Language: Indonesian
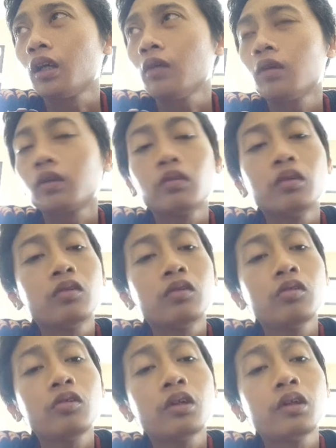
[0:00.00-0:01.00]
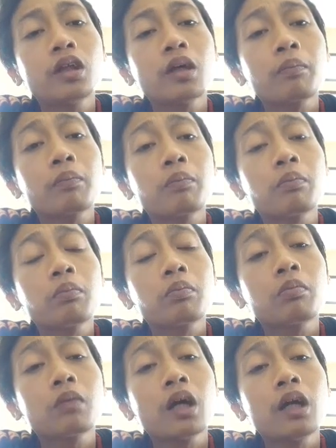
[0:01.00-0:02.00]
waktu itu setiap
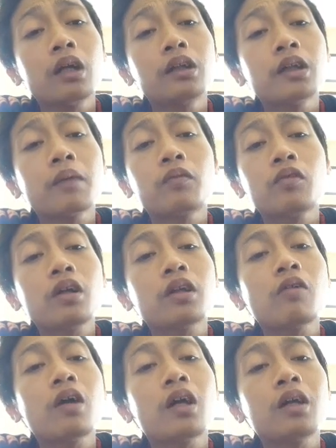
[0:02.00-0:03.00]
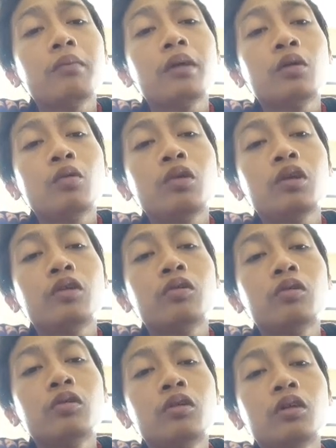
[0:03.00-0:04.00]
hari Sabtu atau hari Minggu itu
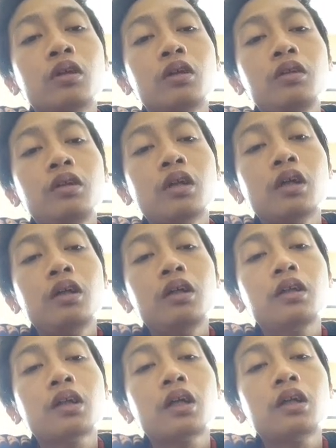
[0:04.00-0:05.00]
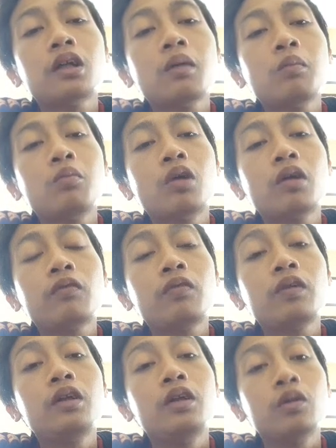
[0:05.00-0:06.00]
jadi saya buat
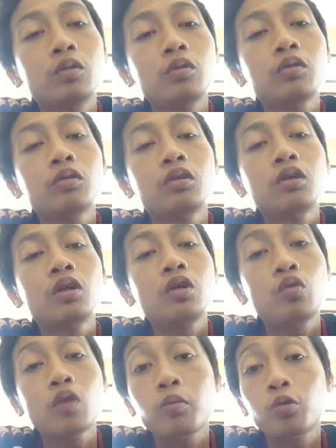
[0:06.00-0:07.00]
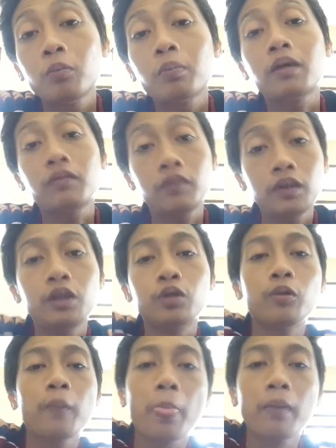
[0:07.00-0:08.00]
video 24 video
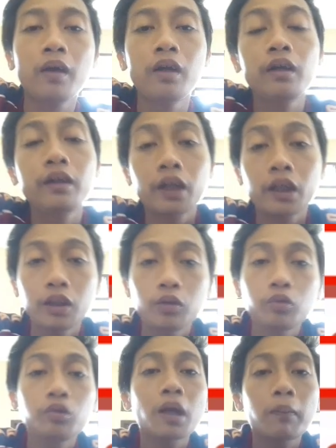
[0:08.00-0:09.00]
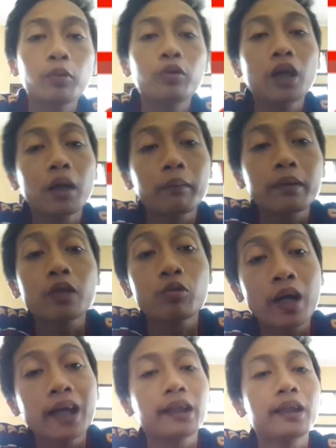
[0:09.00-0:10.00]
dan itu diupload dalam satu
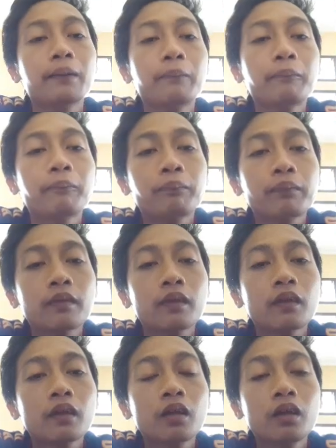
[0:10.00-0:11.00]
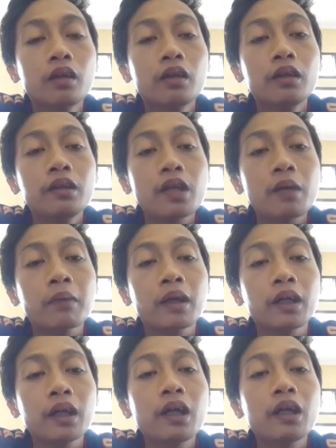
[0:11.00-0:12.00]
hari yang
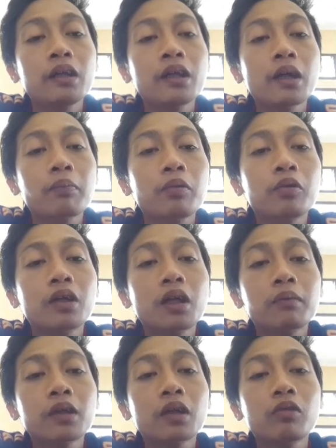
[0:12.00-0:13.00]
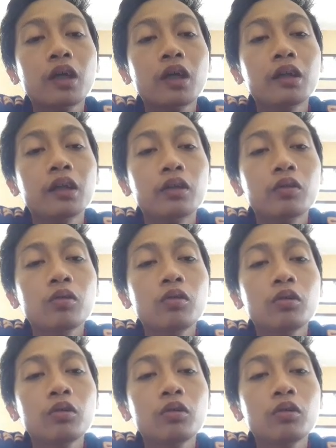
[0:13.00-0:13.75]
mana diupload dalam satu hari itu